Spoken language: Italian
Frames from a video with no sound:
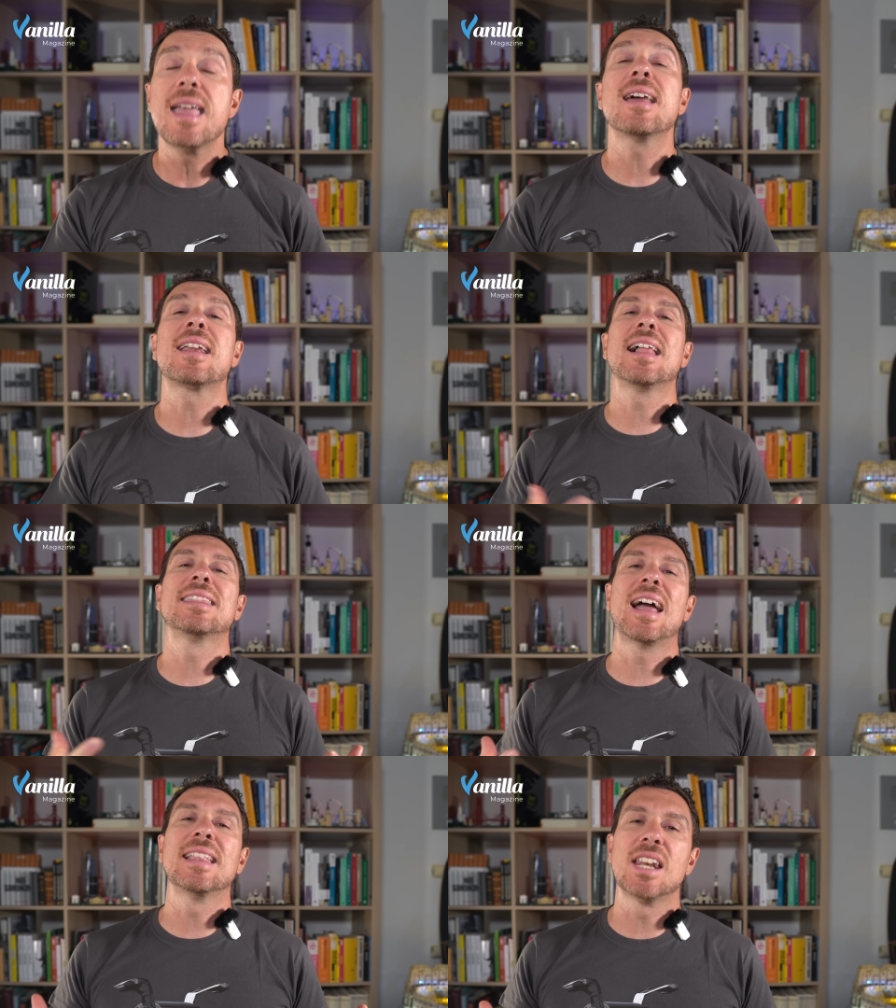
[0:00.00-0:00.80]
In
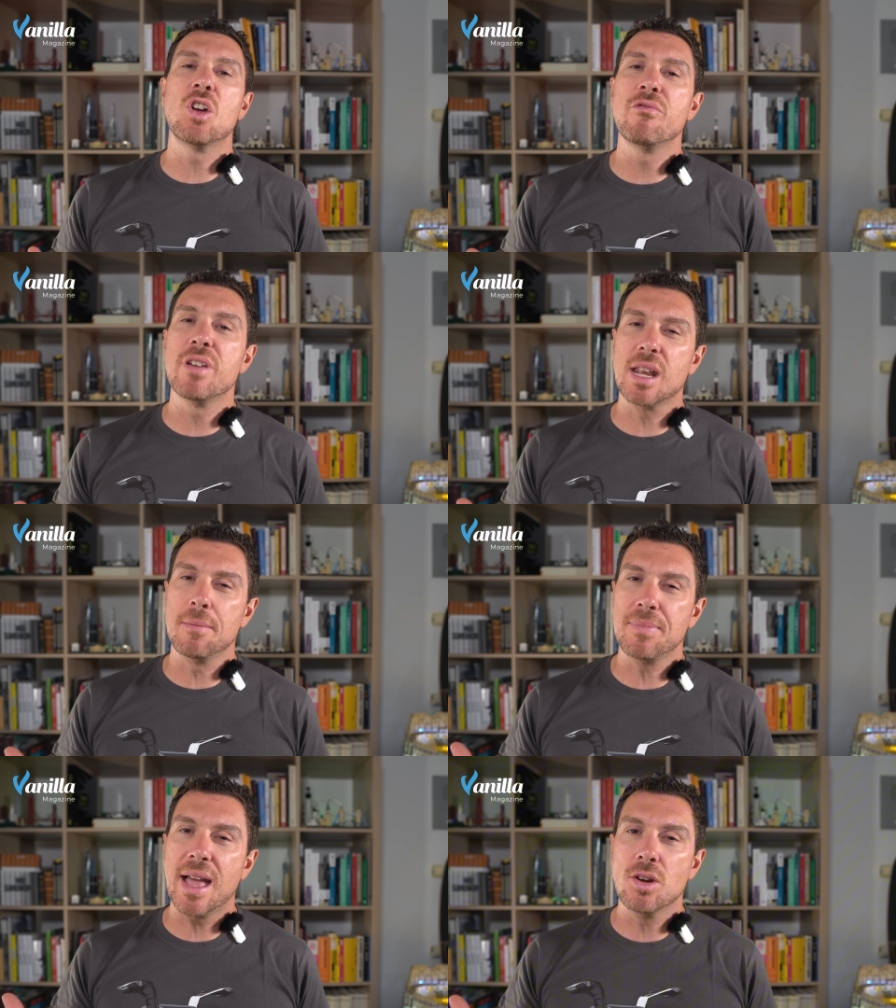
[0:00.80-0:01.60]
realtà i
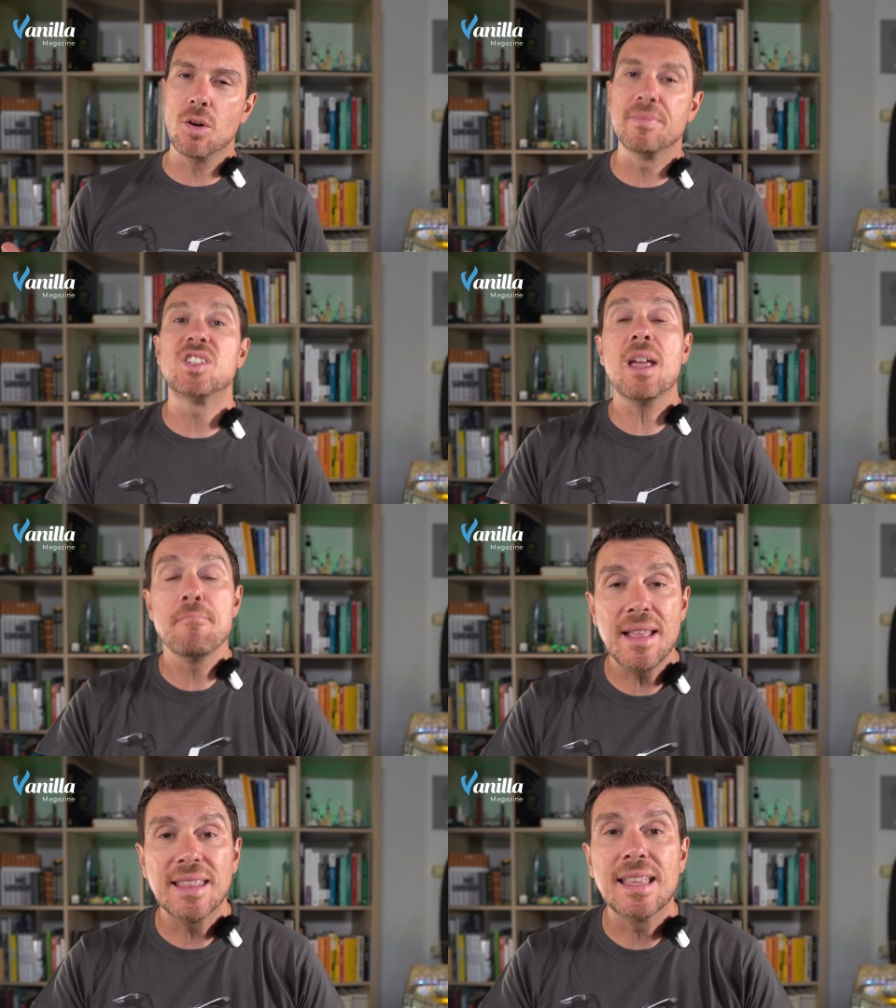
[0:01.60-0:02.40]
triumviri hanno già
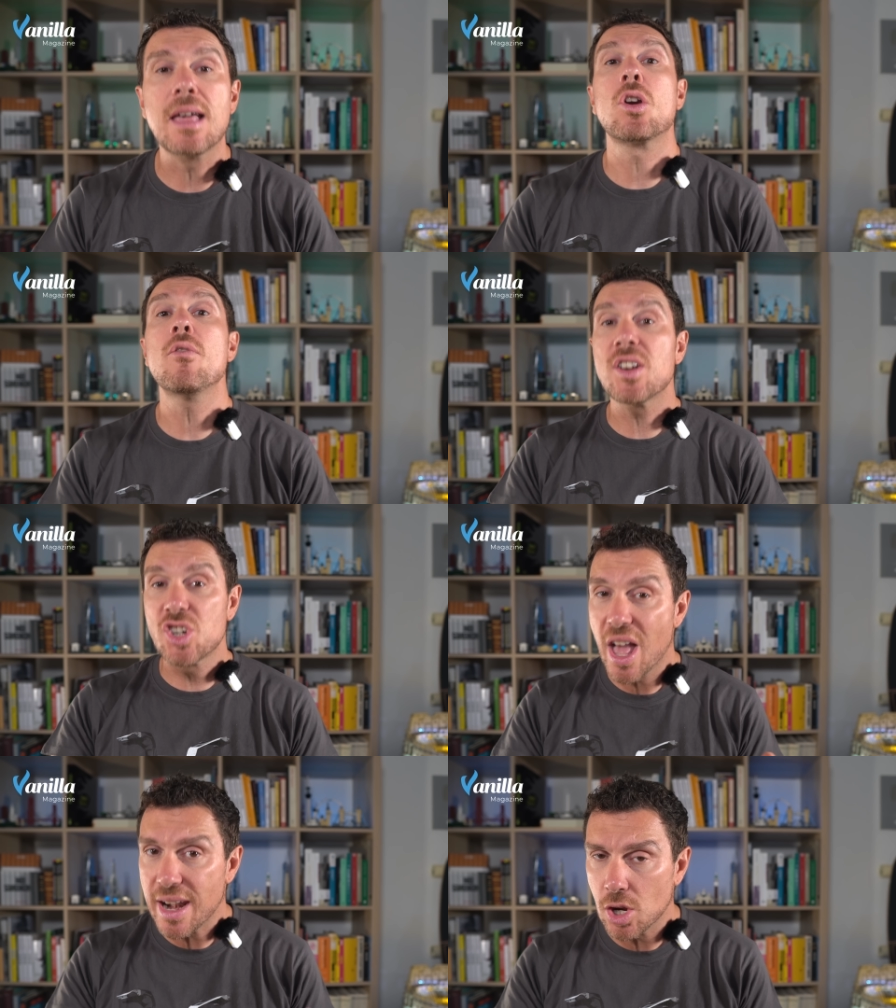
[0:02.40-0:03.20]
in mente di
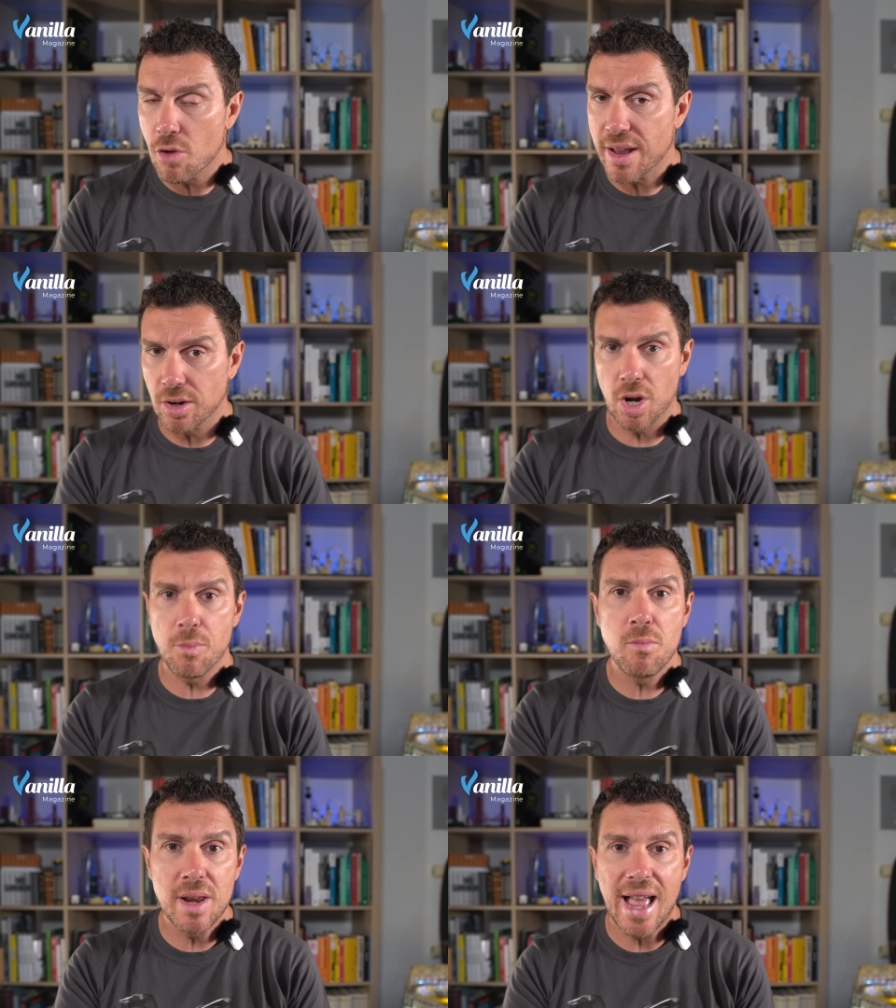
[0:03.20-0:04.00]
rovesciare il governo
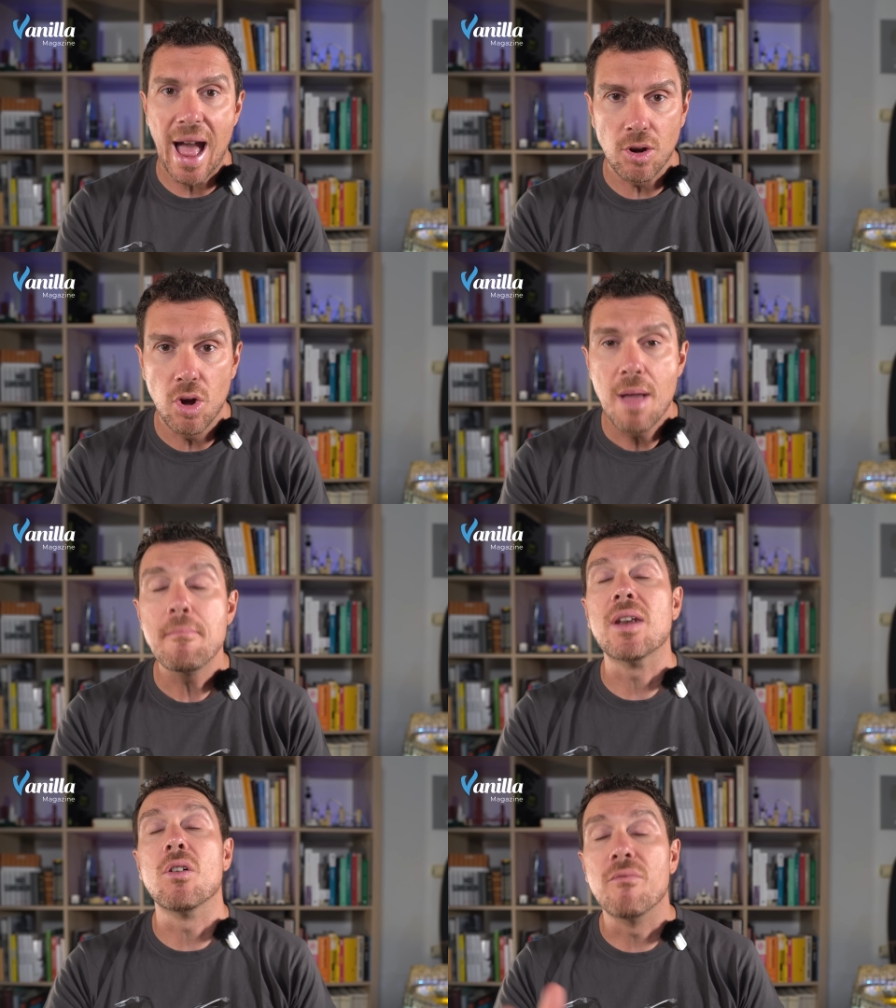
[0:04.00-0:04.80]

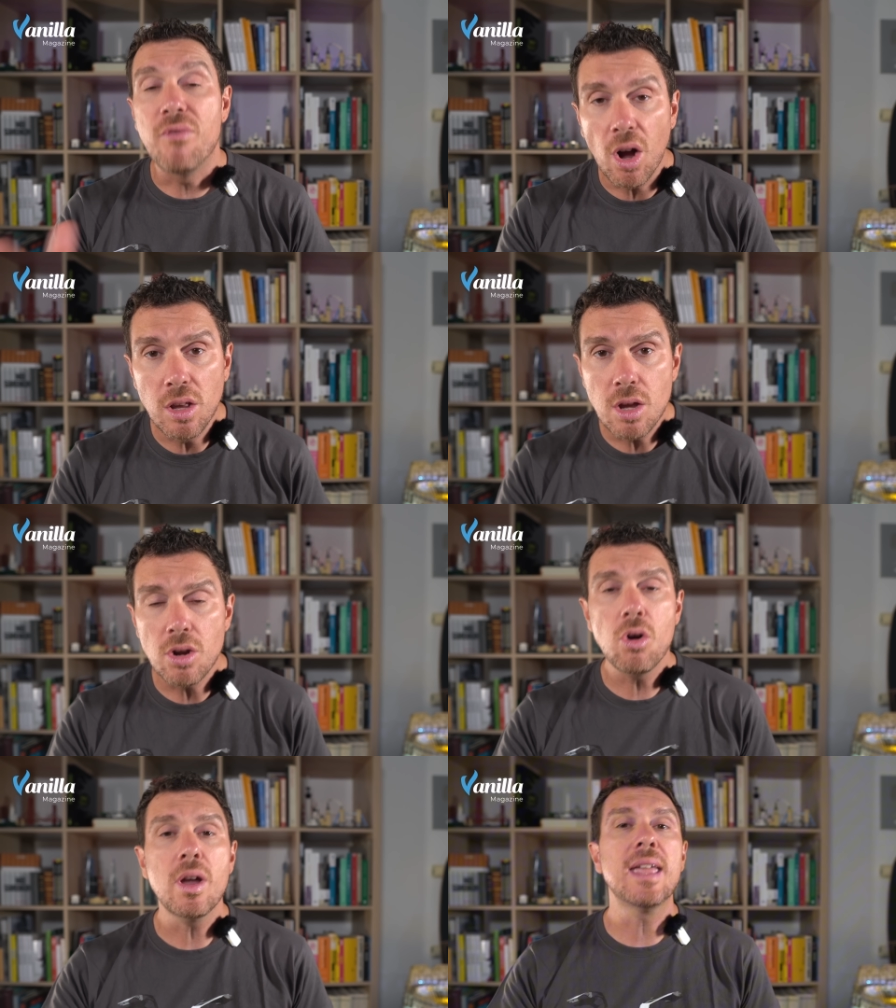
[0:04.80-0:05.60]
repubblicano, ma non
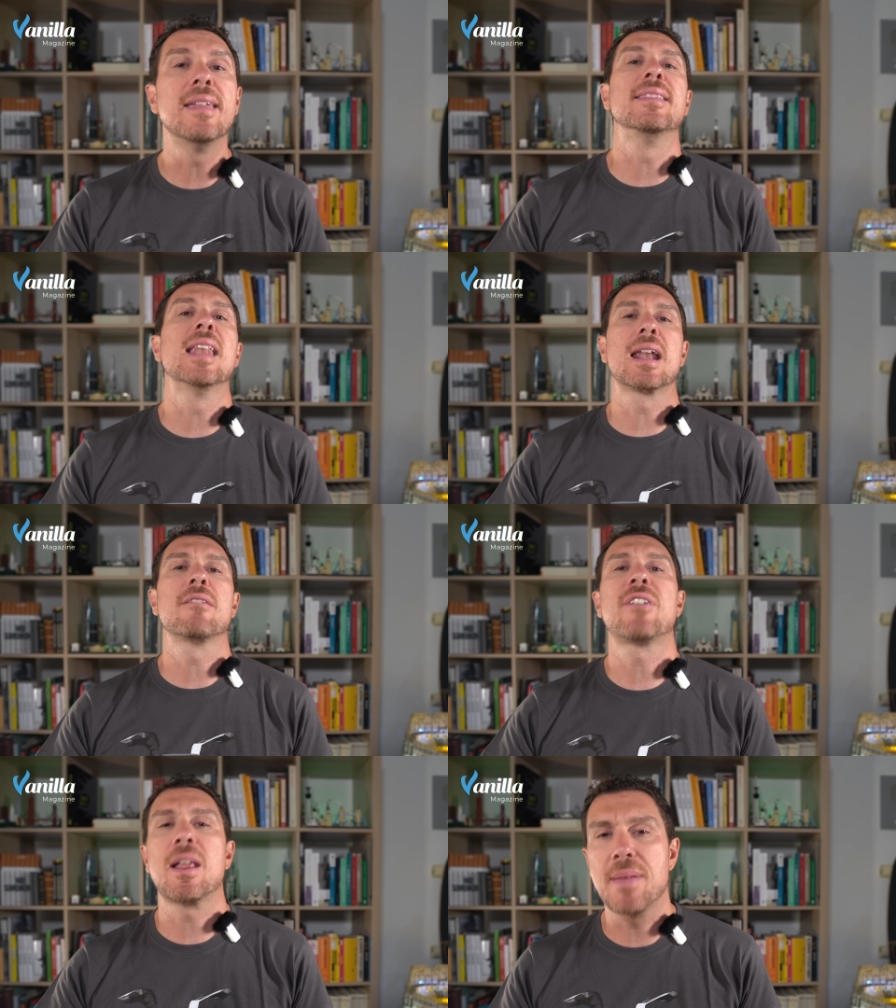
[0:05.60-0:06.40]
vogliono
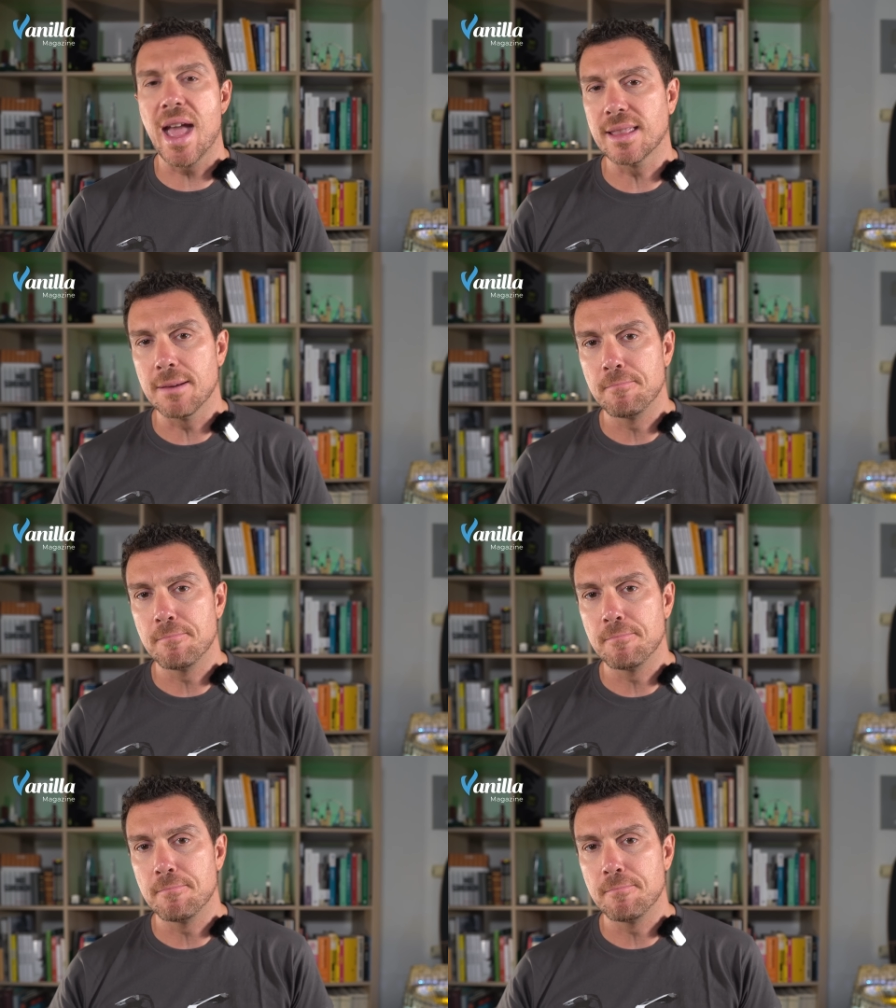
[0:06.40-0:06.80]
Hitler fra i piedi.